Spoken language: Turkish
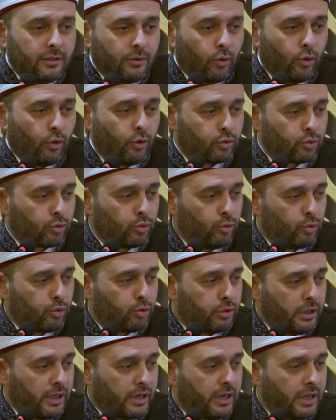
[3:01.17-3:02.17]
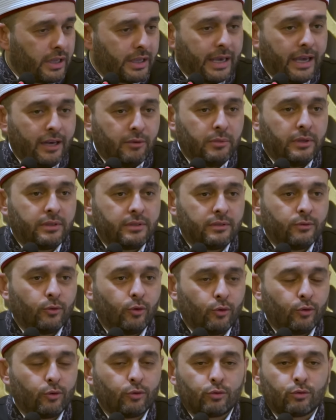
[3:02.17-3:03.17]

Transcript: O su üstlerine gelmesin o